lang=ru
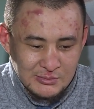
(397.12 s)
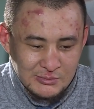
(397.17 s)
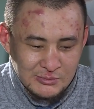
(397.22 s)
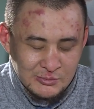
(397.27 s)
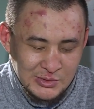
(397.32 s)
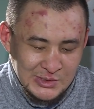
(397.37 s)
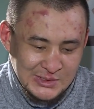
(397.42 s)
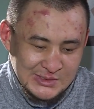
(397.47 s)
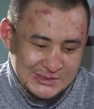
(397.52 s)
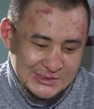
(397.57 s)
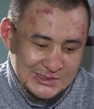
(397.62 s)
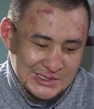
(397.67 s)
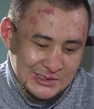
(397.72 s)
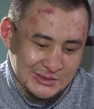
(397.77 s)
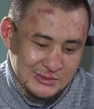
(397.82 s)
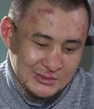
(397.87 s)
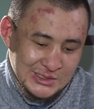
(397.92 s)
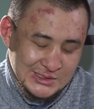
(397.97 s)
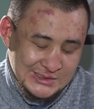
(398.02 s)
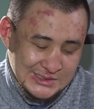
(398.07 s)
ну, я за,
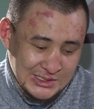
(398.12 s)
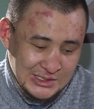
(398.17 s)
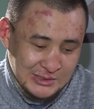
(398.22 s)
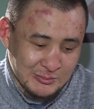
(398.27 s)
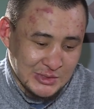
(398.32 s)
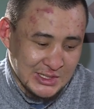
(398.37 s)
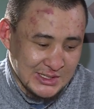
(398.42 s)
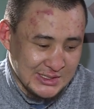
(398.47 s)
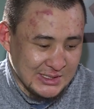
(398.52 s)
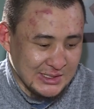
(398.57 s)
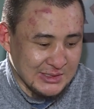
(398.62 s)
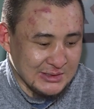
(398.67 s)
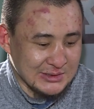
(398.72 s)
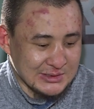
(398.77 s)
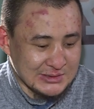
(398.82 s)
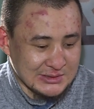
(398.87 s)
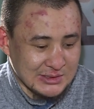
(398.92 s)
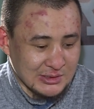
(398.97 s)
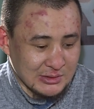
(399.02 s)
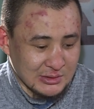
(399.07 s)
на занимать деньги
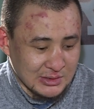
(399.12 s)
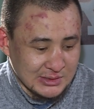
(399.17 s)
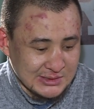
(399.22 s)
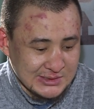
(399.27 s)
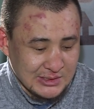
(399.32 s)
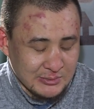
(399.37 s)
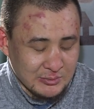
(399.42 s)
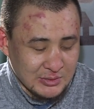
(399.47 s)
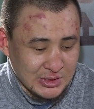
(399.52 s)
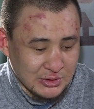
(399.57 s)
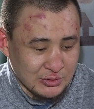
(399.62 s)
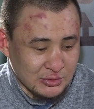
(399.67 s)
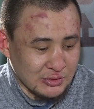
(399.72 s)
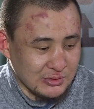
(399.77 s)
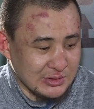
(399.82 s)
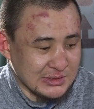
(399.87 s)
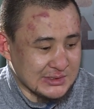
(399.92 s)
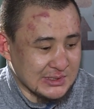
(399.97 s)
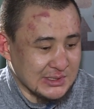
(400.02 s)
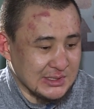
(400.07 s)
стал, сам
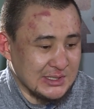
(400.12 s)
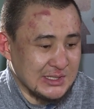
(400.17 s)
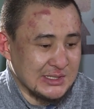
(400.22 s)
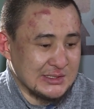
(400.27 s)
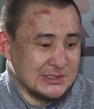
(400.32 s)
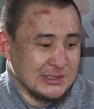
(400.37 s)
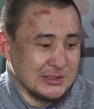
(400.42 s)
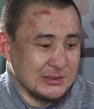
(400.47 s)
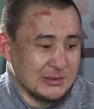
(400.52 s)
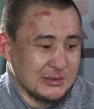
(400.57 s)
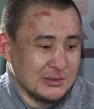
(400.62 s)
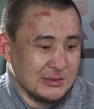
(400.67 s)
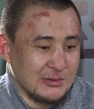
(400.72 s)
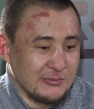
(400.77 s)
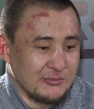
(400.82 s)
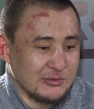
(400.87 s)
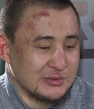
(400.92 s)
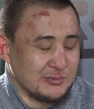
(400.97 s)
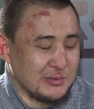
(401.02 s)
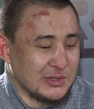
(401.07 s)
готовиться, ездить.
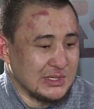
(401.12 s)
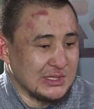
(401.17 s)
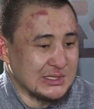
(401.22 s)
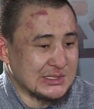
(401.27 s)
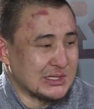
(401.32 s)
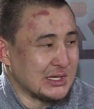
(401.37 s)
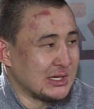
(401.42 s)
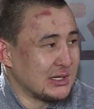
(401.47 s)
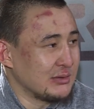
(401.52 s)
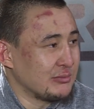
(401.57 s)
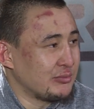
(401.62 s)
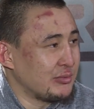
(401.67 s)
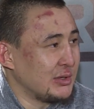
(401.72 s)
В Узбекистан